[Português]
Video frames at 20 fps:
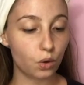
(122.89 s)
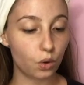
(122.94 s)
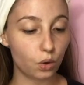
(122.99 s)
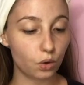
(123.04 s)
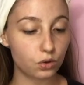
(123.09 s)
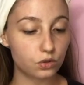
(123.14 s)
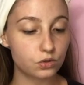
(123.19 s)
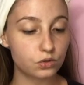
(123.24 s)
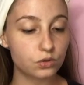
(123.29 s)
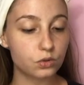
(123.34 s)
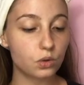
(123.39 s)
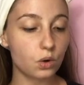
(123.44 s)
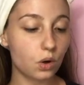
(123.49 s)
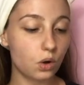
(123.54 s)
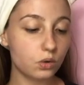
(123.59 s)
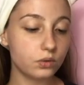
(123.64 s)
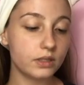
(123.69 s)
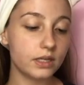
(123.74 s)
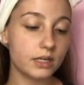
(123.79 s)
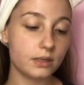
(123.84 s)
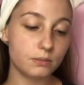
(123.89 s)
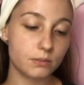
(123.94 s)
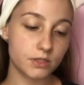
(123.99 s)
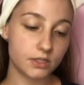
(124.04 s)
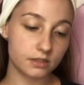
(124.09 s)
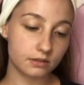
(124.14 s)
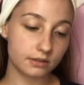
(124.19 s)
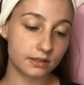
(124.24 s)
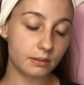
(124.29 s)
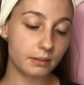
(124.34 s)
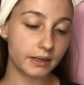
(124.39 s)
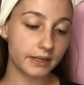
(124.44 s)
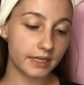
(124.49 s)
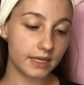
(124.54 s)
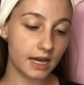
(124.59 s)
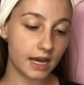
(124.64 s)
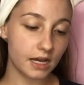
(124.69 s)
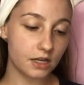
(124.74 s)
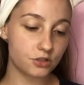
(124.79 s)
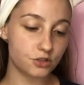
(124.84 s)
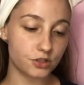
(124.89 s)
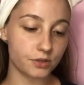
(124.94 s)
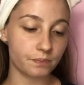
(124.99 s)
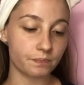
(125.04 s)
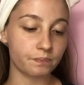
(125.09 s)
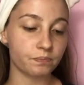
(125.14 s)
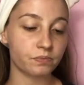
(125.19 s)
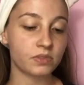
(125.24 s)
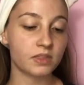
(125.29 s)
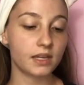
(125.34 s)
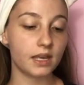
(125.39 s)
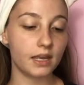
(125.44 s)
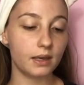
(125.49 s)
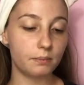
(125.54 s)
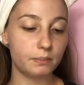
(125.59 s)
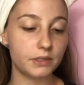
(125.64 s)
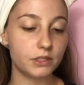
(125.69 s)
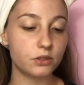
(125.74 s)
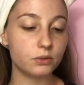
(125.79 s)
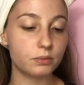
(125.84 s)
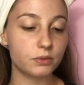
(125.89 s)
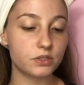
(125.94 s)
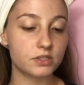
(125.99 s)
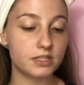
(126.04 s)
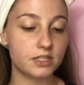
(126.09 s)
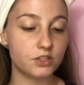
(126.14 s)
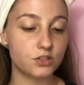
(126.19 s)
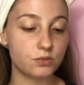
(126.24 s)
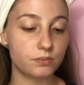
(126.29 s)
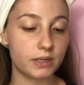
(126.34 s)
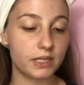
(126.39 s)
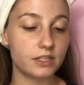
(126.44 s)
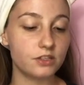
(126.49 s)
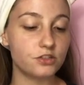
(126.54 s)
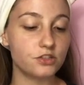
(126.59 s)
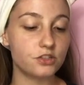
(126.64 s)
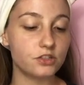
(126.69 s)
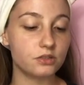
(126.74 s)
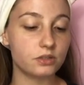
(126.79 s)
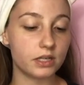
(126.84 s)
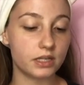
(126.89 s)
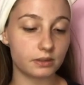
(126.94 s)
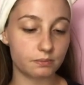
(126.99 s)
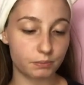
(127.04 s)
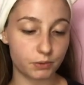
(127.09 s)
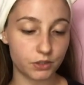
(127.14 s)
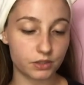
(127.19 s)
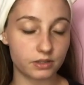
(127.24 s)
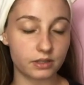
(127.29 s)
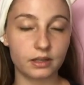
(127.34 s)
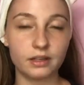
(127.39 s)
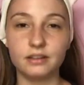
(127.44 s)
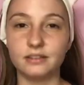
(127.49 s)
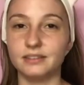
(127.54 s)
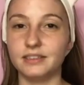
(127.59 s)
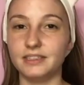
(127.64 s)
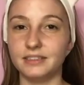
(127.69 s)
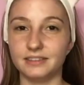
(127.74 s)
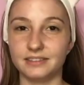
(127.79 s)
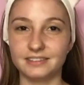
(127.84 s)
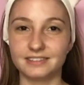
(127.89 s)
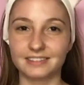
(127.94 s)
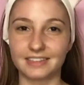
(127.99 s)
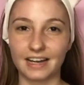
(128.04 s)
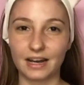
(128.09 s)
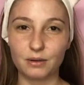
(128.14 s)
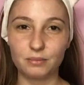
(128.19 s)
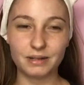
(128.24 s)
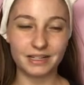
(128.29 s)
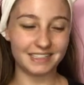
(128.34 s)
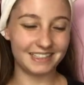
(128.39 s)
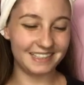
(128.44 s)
rosto ou na remoção da maquiagem. Repita o procedimento. Repro, eh, eh, calma.